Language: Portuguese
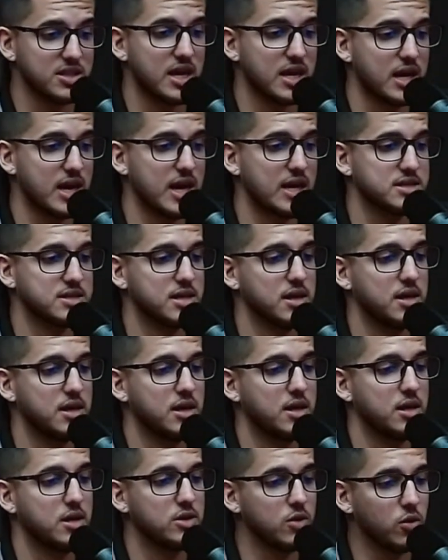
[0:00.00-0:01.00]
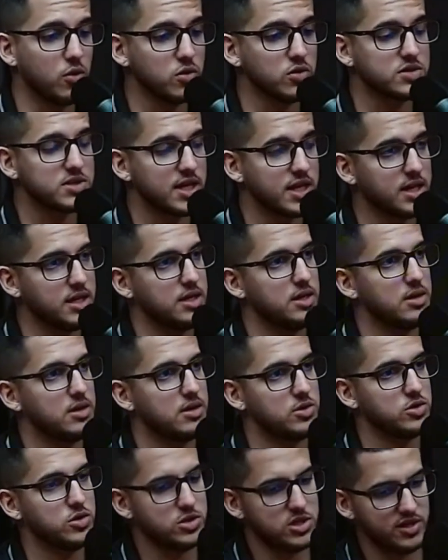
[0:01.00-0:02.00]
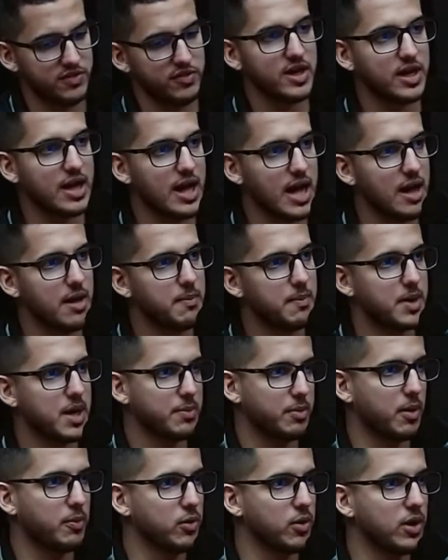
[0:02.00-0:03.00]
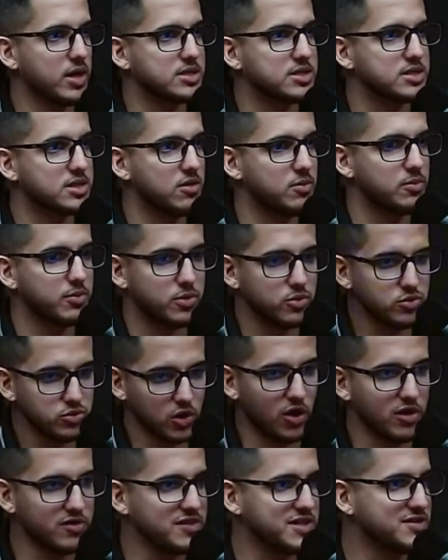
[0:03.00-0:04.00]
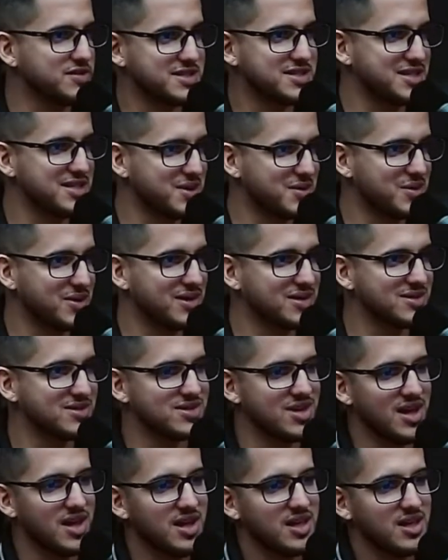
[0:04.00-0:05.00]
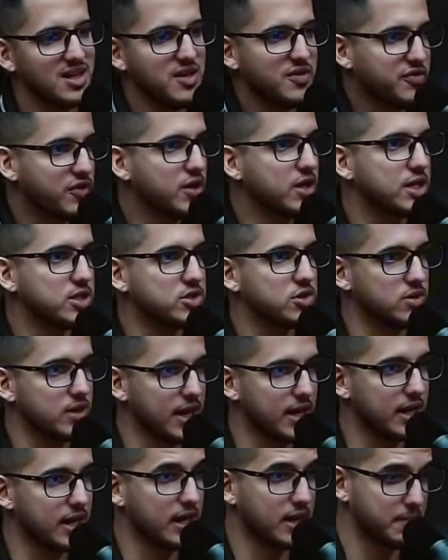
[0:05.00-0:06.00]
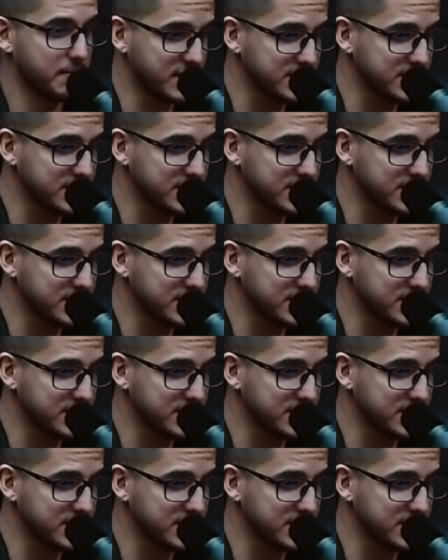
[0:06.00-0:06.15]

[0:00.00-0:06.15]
da casa não consegue justificar para a população, para um jovem de 25 anos, que foi questionar ela, ela era